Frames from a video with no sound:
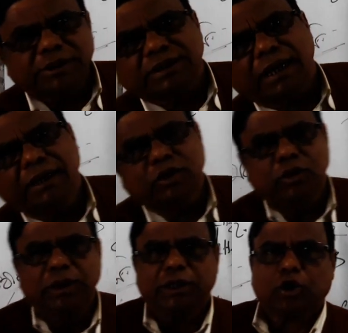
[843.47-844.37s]
অবস্থানের
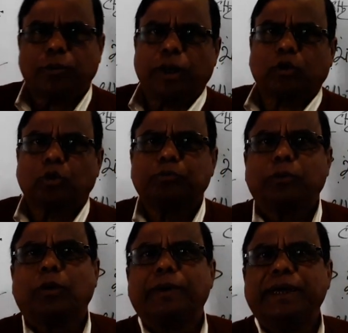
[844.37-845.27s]
জন্য যে সমানতা
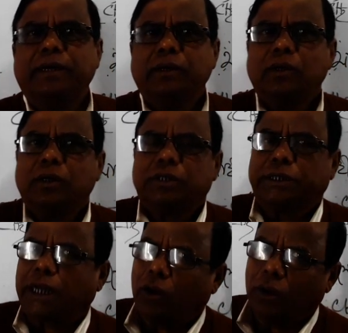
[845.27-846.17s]
উদ্ভব হবে
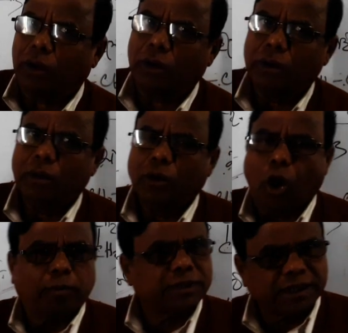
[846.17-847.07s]
সেটা হলো
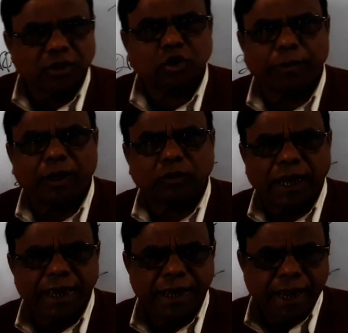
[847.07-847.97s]
অবস্থান
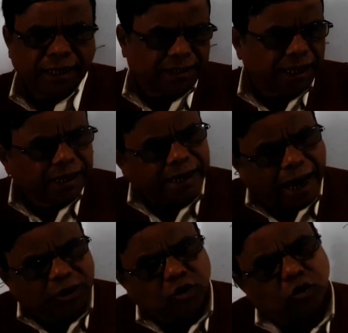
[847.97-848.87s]
সমানতা যেখানে
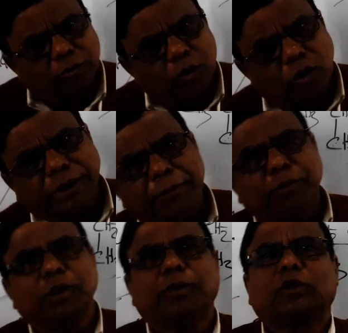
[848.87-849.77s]
কার্যকরীমূলকটাই
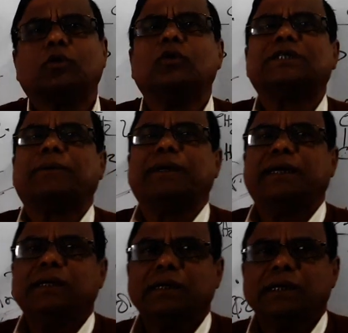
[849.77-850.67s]
পরিবর্তন হয়ে যাবে
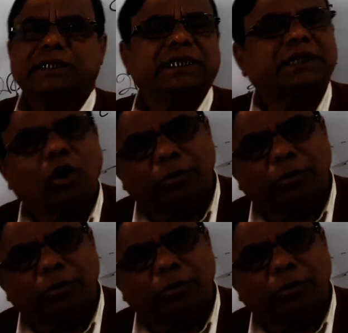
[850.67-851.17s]
সেটা